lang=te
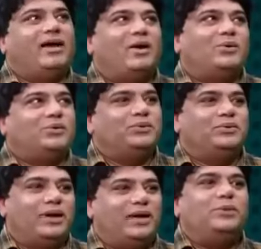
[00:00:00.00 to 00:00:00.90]
నాకు
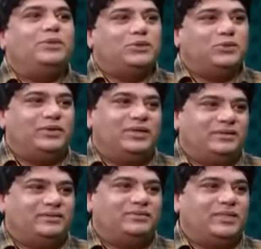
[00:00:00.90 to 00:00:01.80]
అనిపిస్తూ
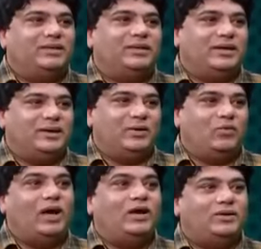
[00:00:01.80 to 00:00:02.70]
ఉండేది
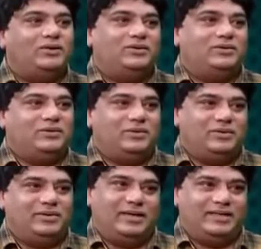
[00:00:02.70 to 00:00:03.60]
వాళ్ళు
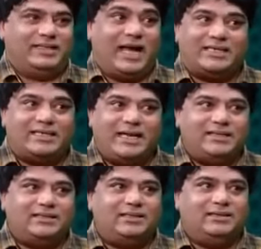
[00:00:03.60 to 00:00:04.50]
ఆ
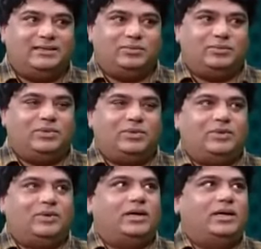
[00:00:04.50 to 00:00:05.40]
స్టేజ్
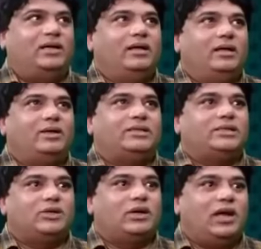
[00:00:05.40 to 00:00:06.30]
ఒక ఇంకా
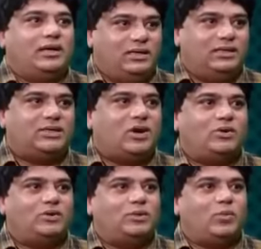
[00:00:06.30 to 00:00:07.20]
సిక్స్ ఓ క్లాక్కి స్టార్ట్
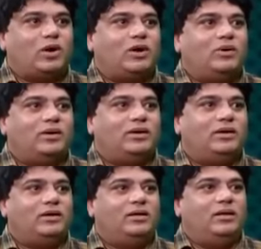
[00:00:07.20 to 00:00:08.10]
అవుతుంది ప్రోగ్రామ్
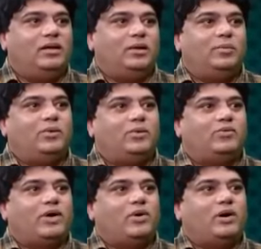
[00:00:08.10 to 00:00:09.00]
అనగా మేము
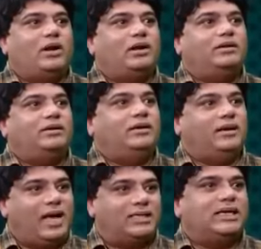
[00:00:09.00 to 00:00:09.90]
ఫైవ్ ఓ క్లాక్ నుండి
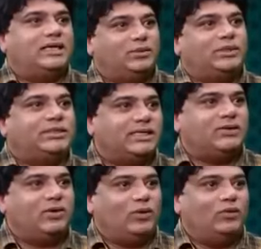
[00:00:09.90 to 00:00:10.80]
ఆ స్టేజ్ మీద
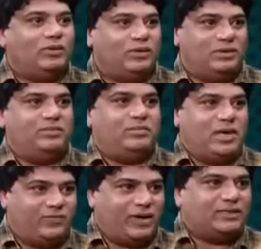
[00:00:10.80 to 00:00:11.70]
చేసేవాళ్ళం
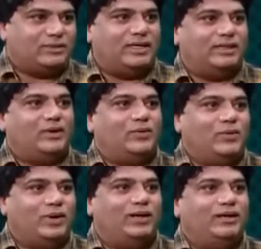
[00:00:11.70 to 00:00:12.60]
మా ఫ్రెండ్స్ అందరం
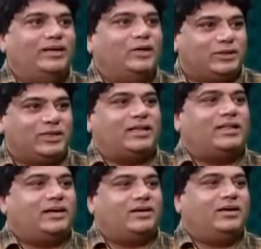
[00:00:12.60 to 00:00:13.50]
కూడా ఏదో
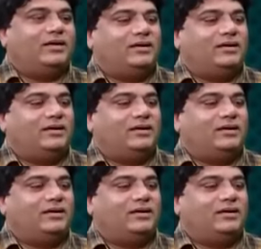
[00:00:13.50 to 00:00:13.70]
సరదాగా